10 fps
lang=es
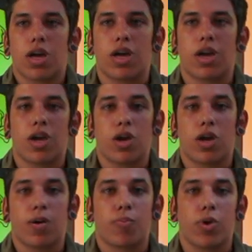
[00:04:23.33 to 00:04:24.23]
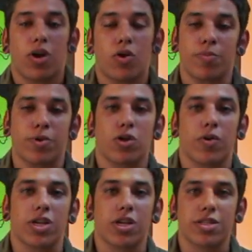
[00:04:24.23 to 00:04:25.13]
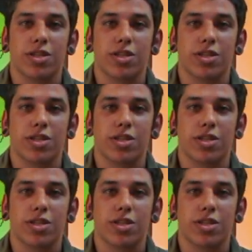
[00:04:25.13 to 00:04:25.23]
Eh, pues os invito a venir,